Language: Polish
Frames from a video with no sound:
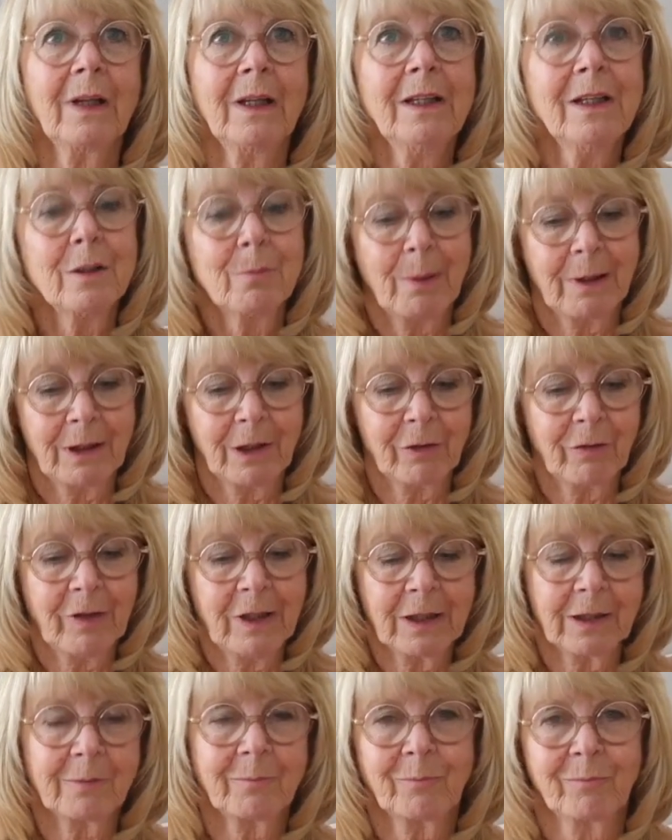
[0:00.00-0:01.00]
Witam
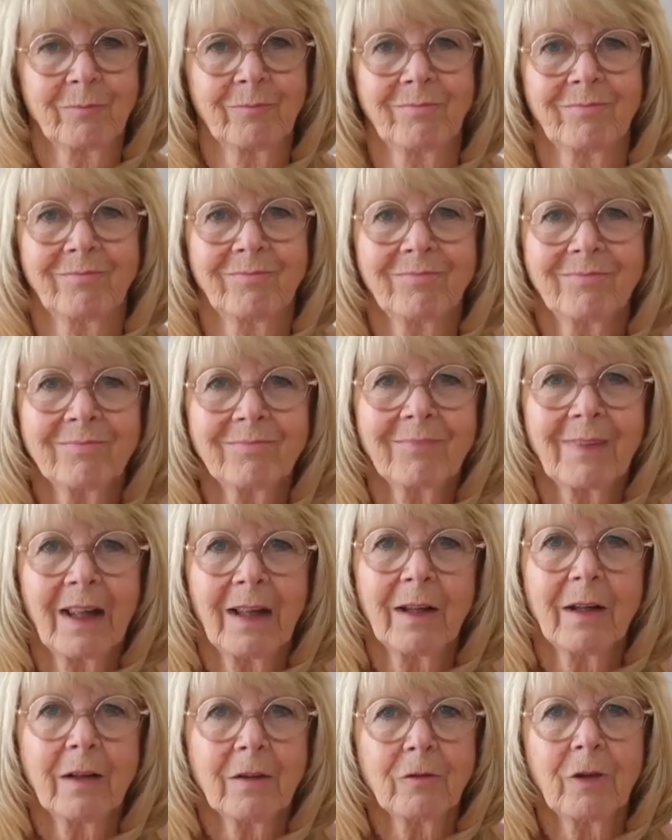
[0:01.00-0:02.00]
wszystkich.
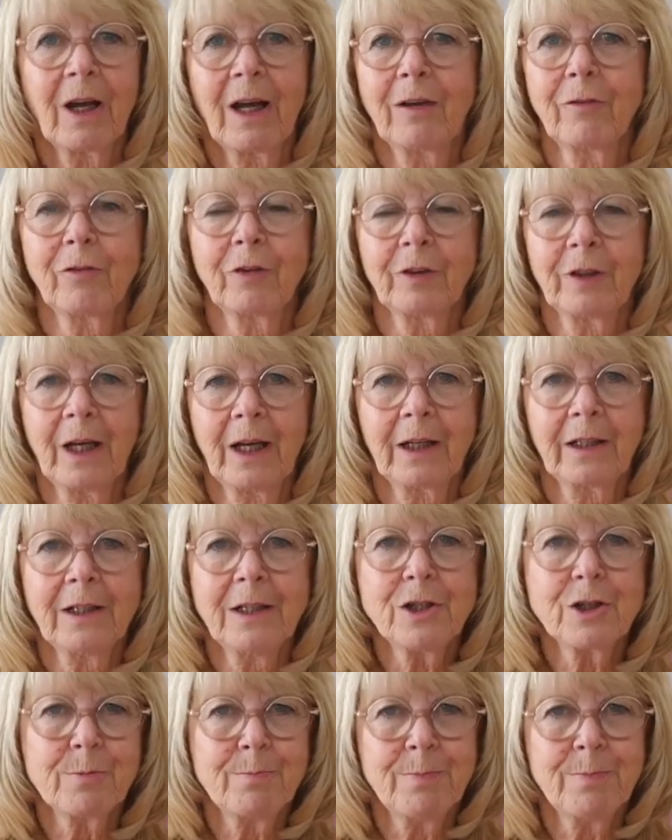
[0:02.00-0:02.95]
Znowu się spotykamy.